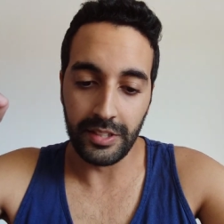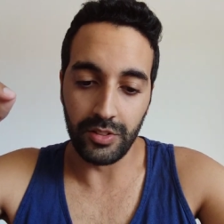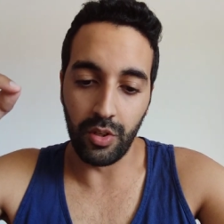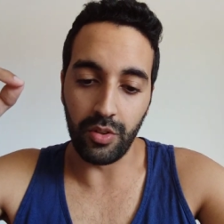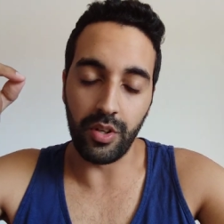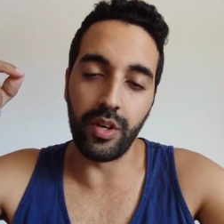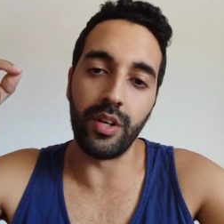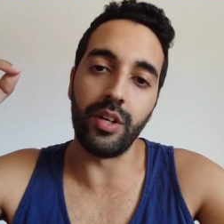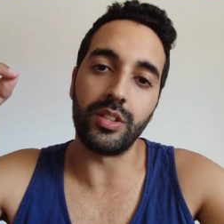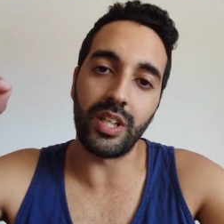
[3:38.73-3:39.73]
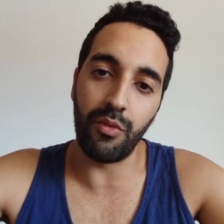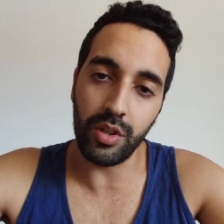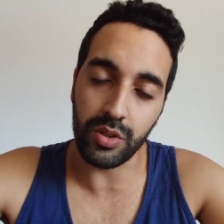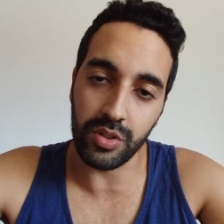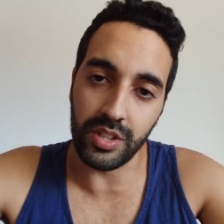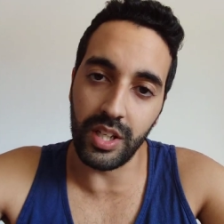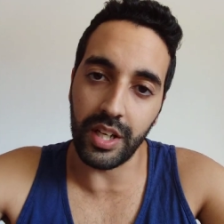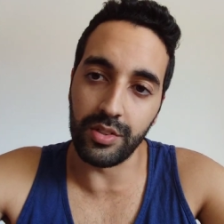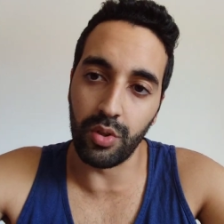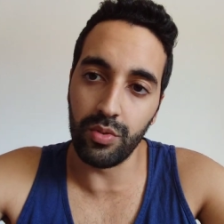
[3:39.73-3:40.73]
Donc, euh, savoir ce que c'est les
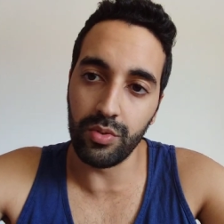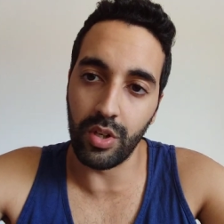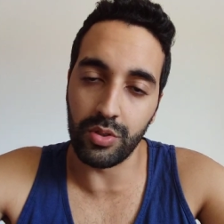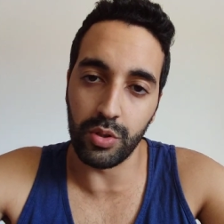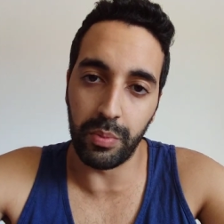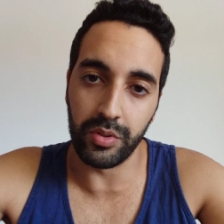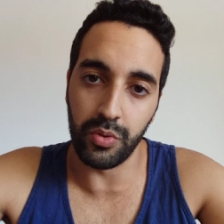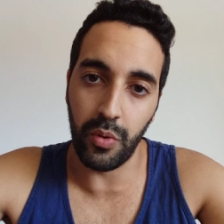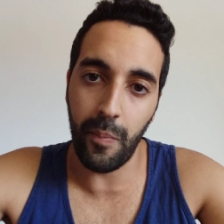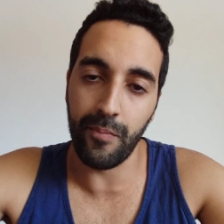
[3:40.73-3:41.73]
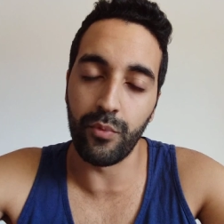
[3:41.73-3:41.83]
raisons de la suspension,